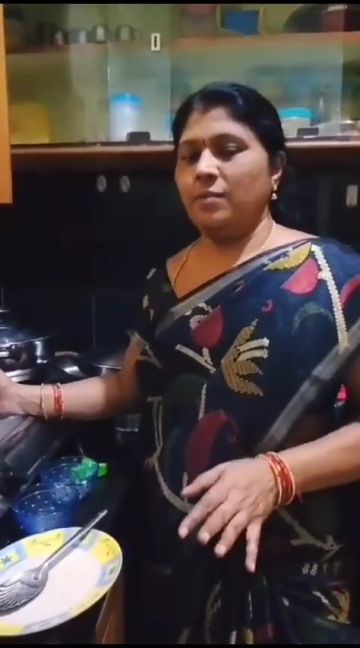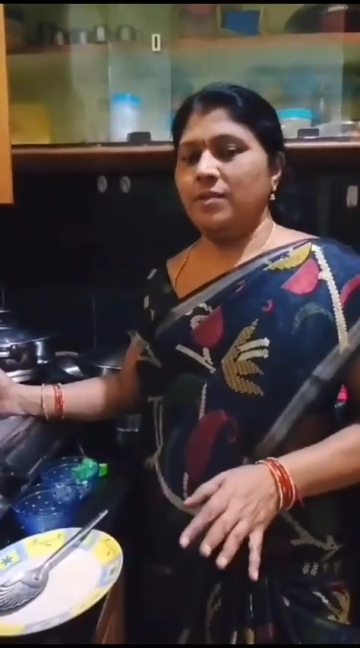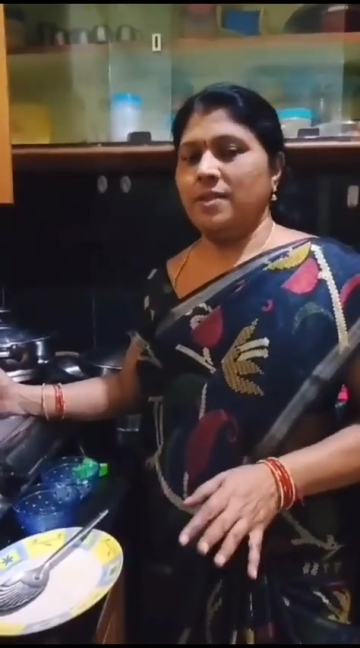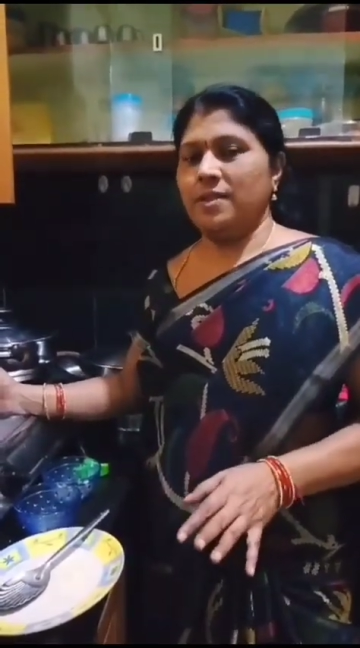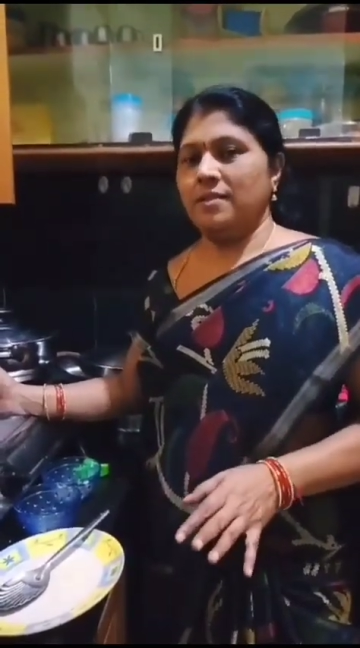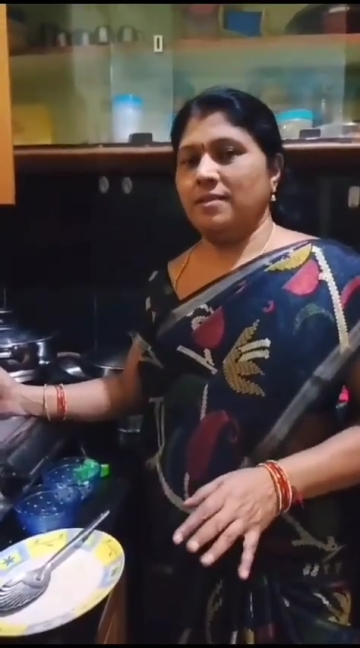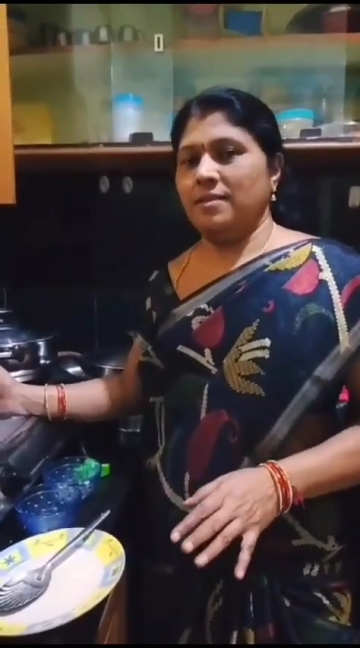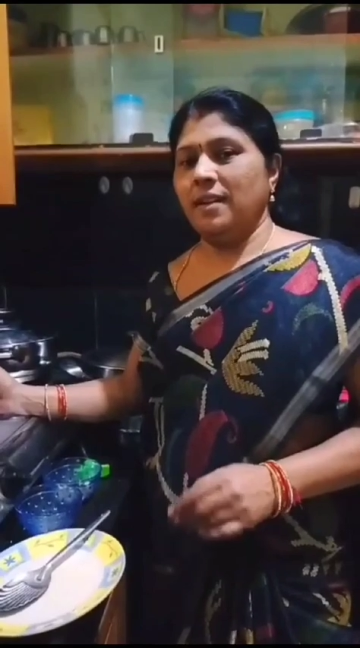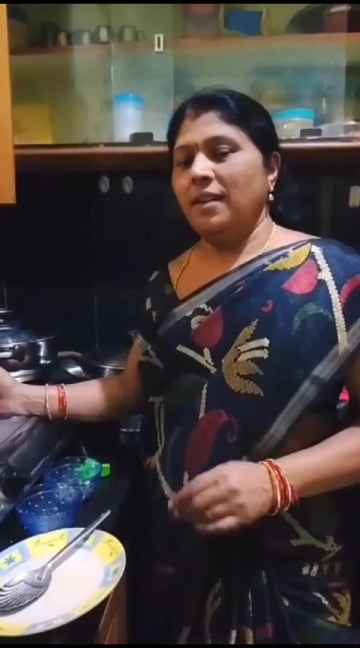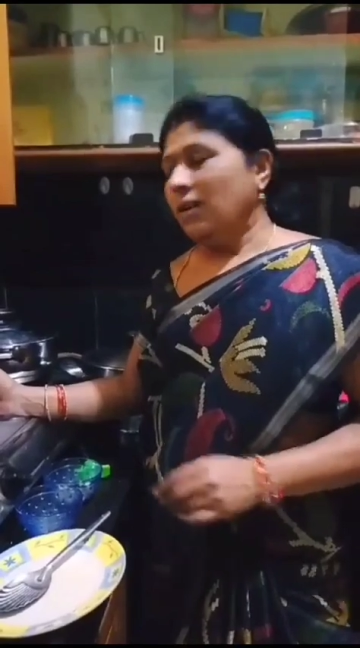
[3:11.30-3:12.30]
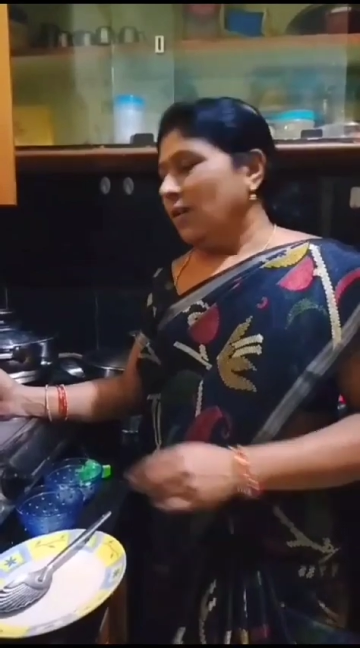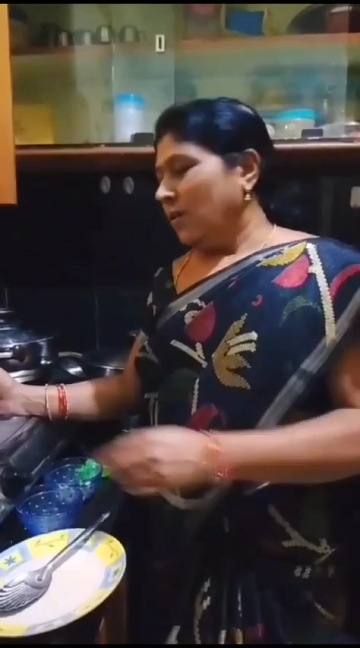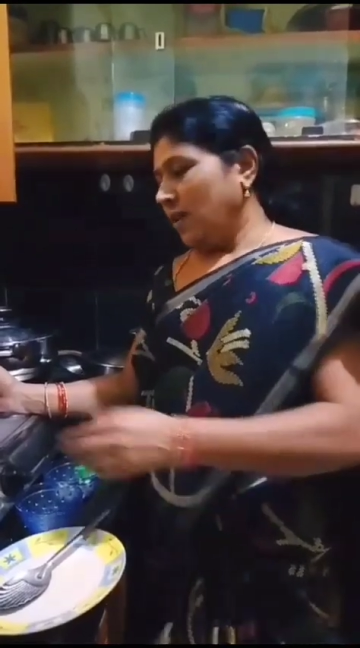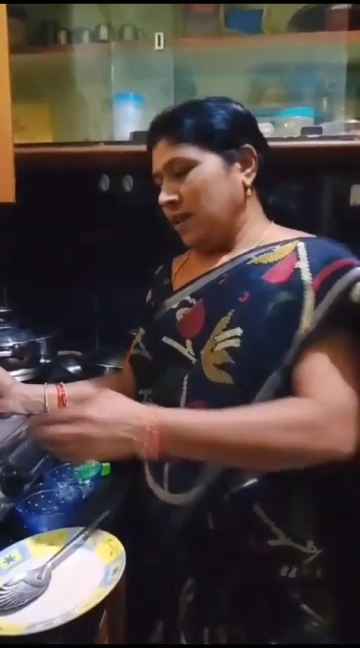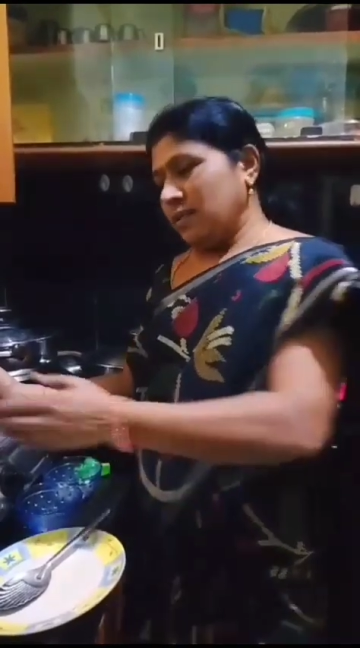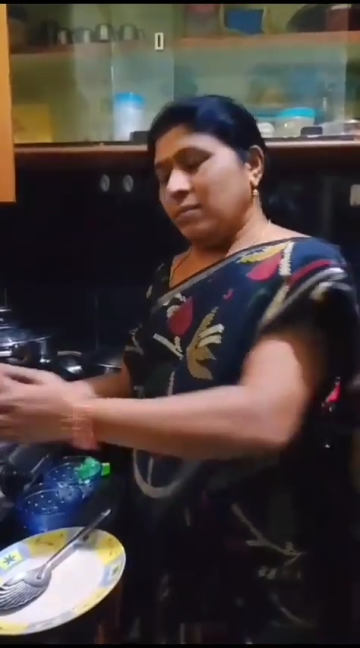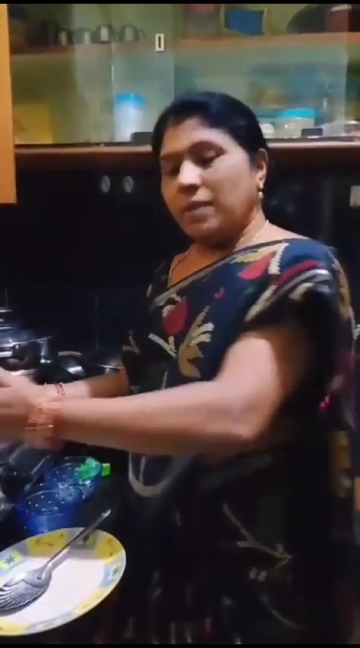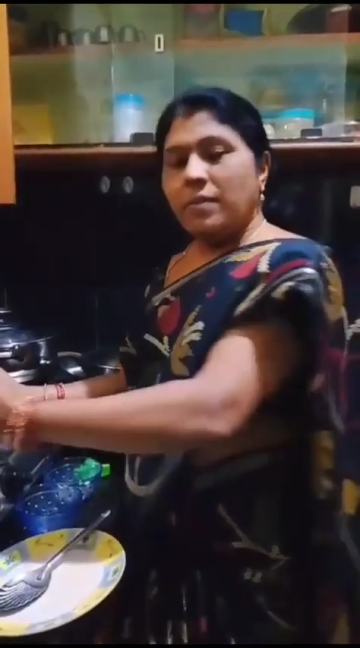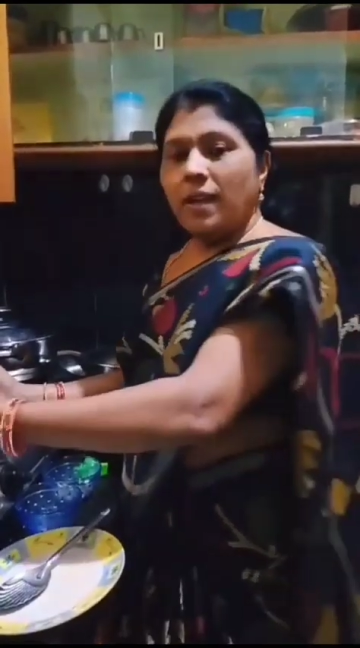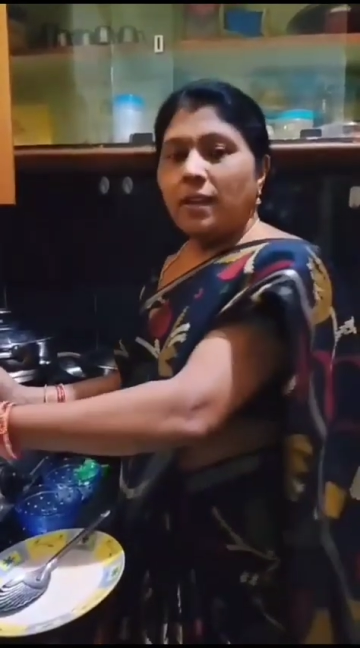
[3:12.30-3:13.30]
అబ్జర్వ్ చేసుకోండి ఓకే సో
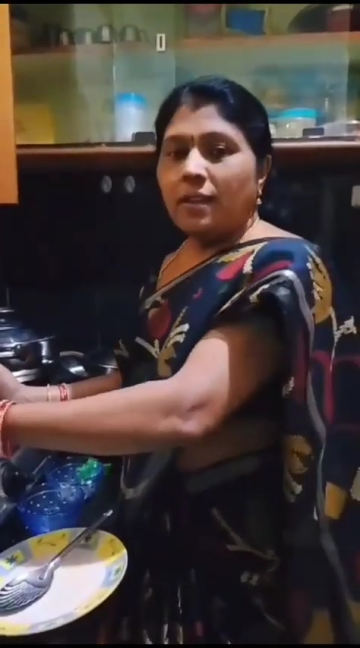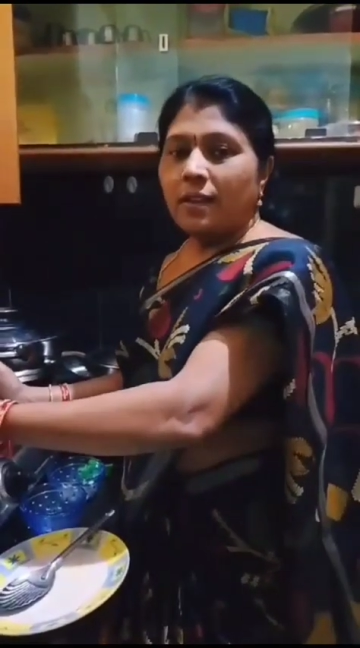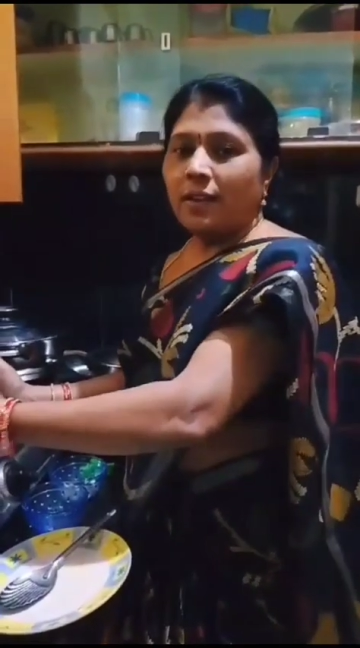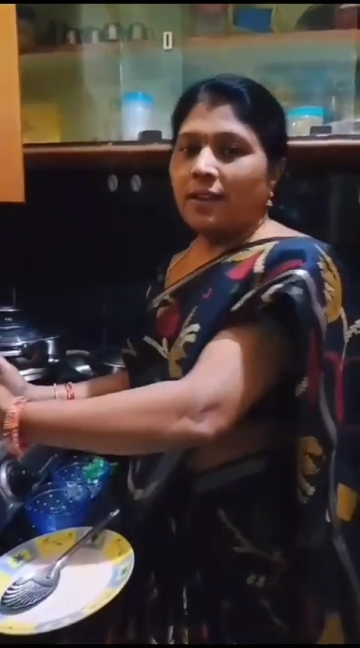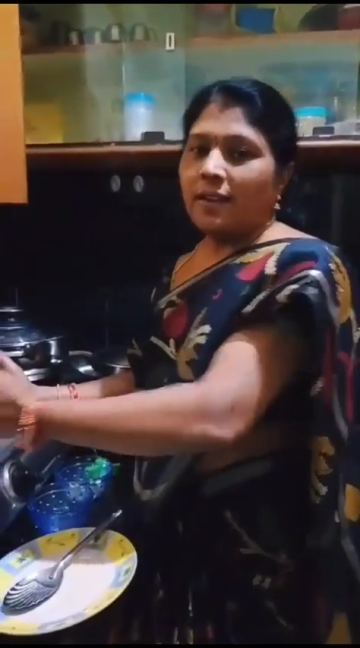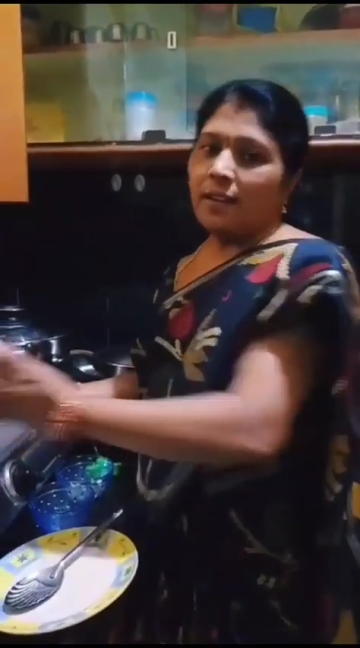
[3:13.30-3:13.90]
మనం హెల్త్ కదా